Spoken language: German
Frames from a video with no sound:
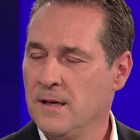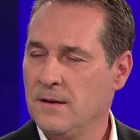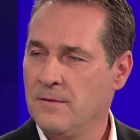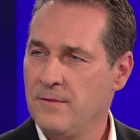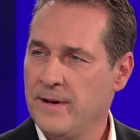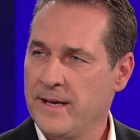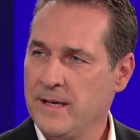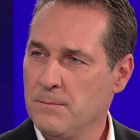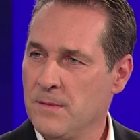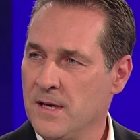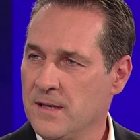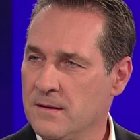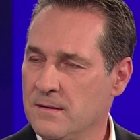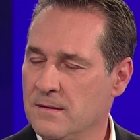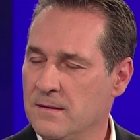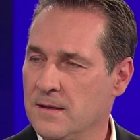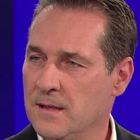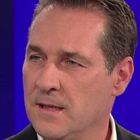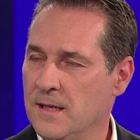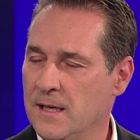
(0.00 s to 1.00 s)
wenn man
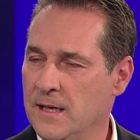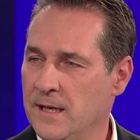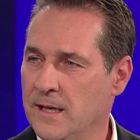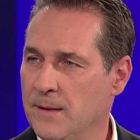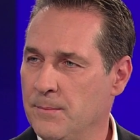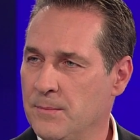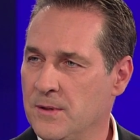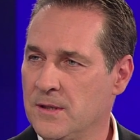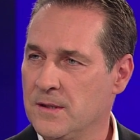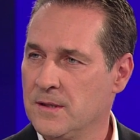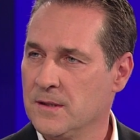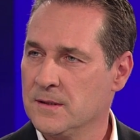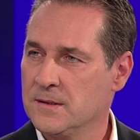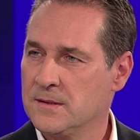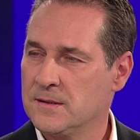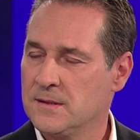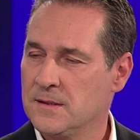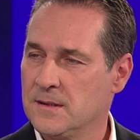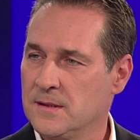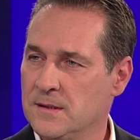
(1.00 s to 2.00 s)
erlebt,
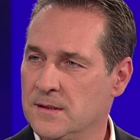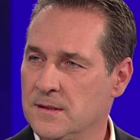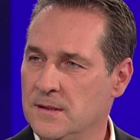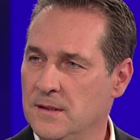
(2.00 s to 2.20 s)
dass äh,